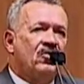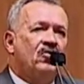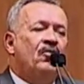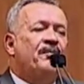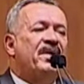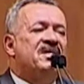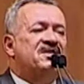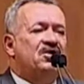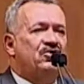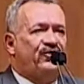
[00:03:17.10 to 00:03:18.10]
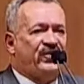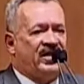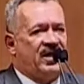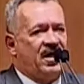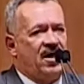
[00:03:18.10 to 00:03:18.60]
um presídio
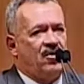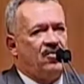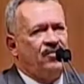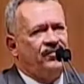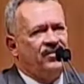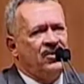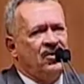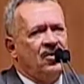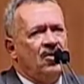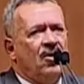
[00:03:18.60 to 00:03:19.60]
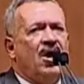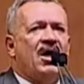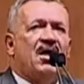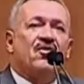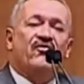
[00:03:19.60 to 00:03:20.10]
federal.
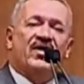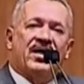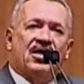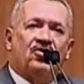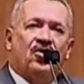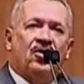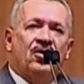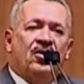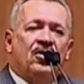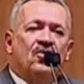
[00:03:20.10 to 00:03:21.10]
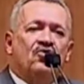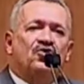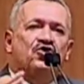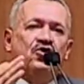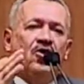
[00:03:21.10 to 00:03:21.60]
Ora, governador, o
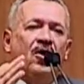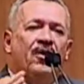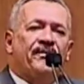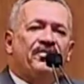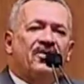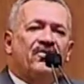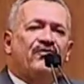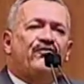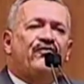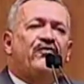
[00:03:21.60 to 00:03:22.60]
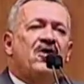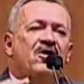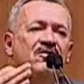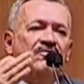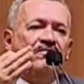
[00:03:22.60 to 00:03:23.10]
senhor
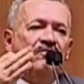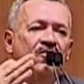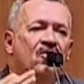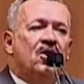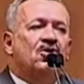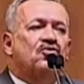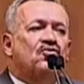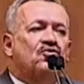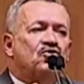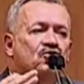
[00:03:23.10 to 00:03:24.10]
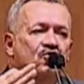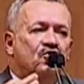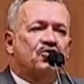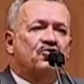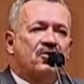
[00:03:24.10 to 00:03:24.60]
foi muito
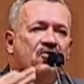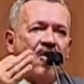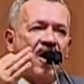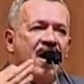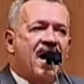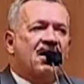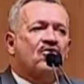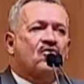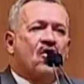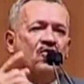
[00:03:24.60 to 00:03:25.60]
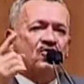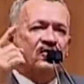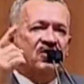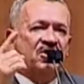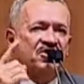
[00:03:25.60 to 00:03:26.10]
justo e correto com os
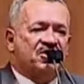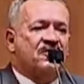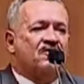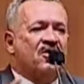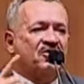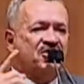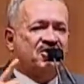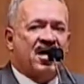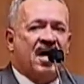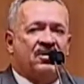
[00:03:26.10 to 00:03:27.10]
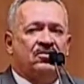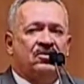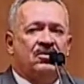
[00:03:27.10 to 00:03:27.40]
municípios do nosso estado.